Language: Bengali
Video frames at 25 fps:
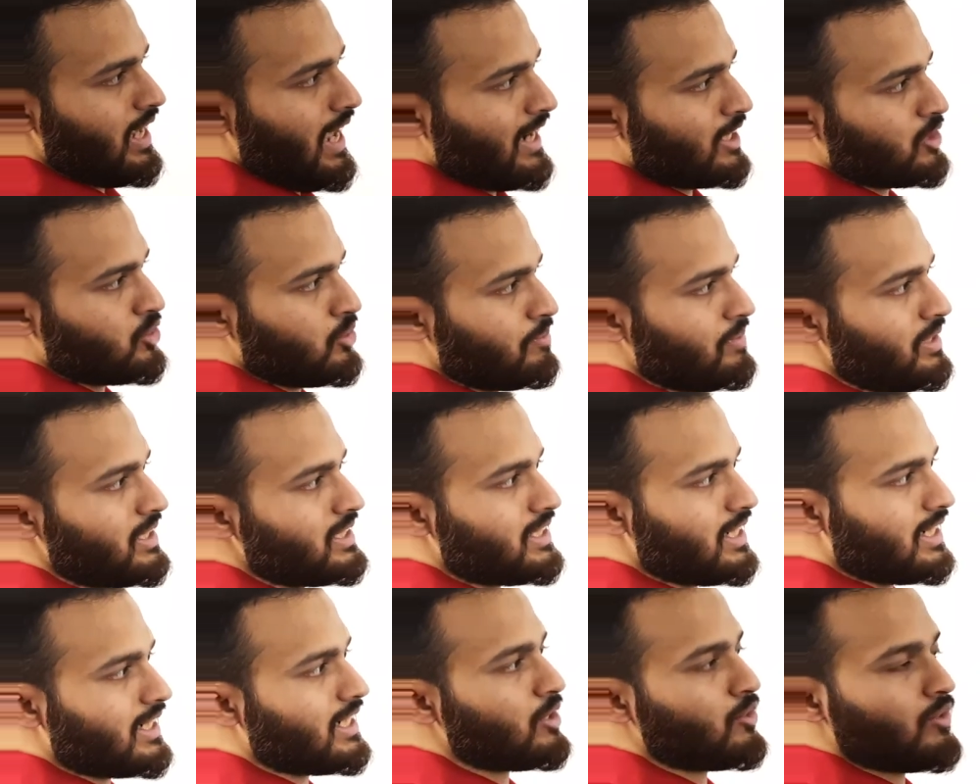একশো বিশ
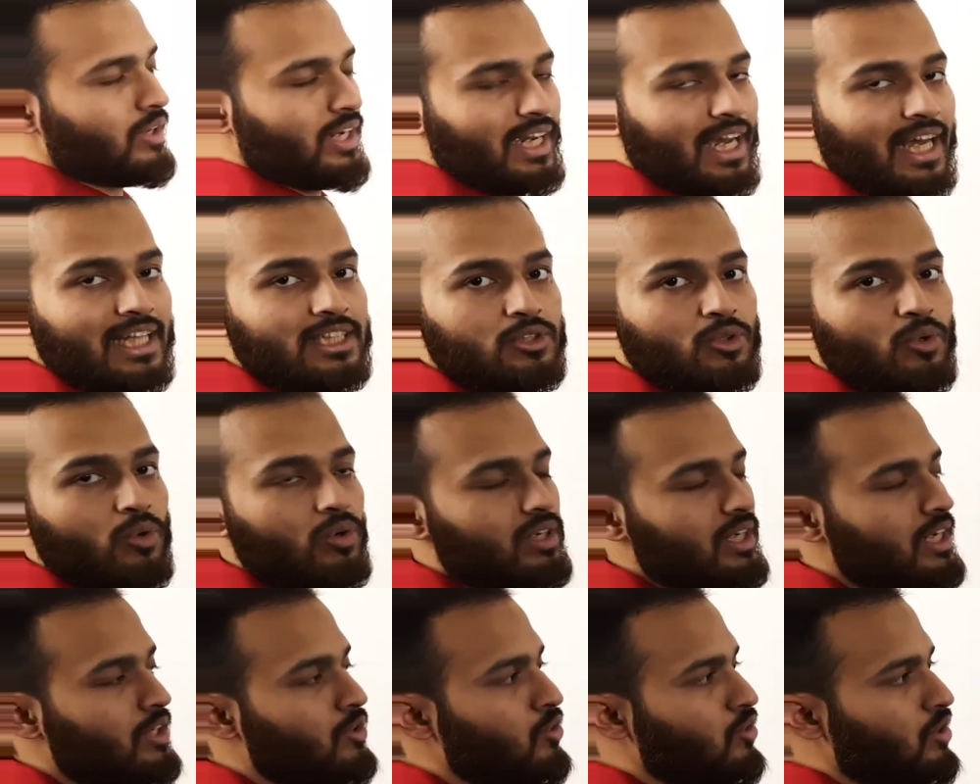ডিগ্রি কোণে কাজ
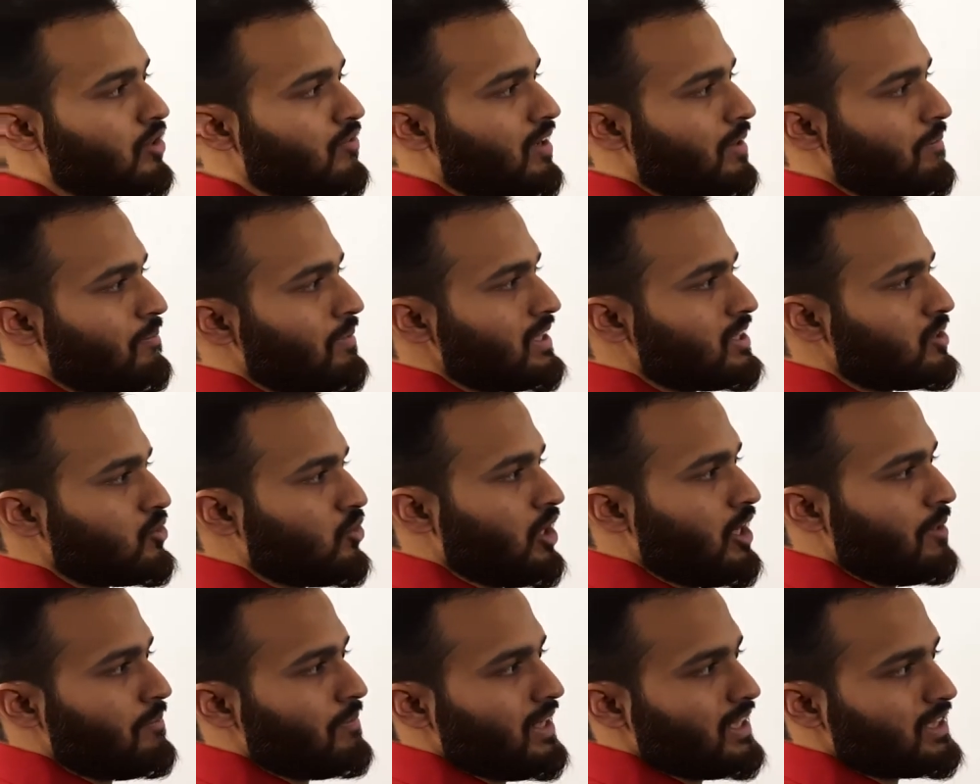করলে রুট ওভার পি
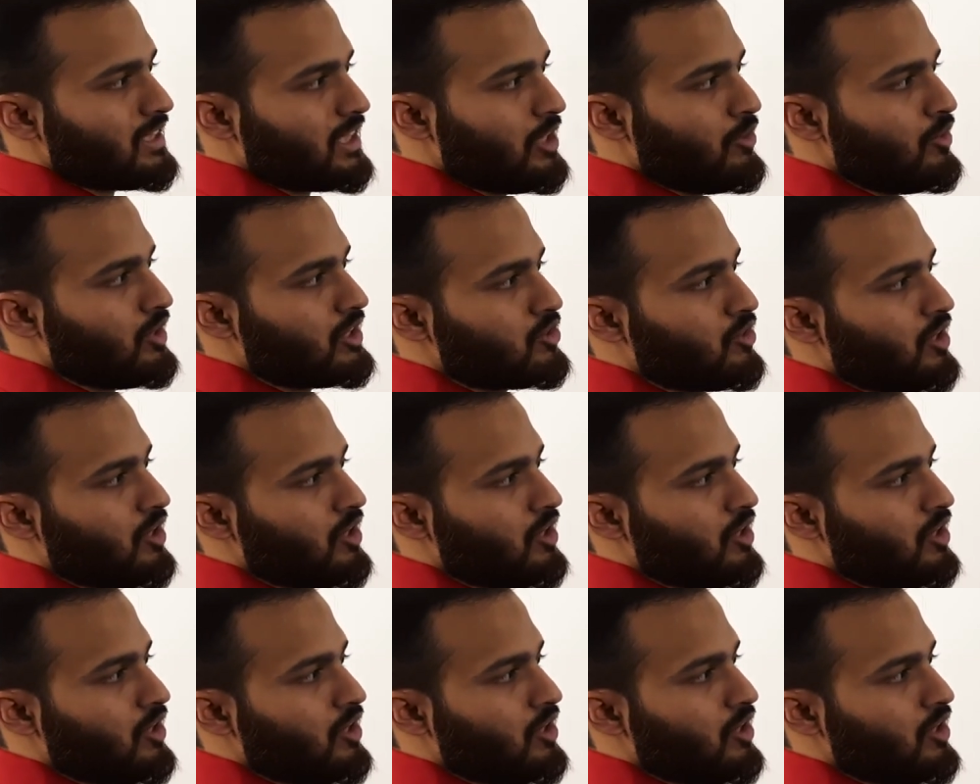স্কোয়ার প্লাস কিউ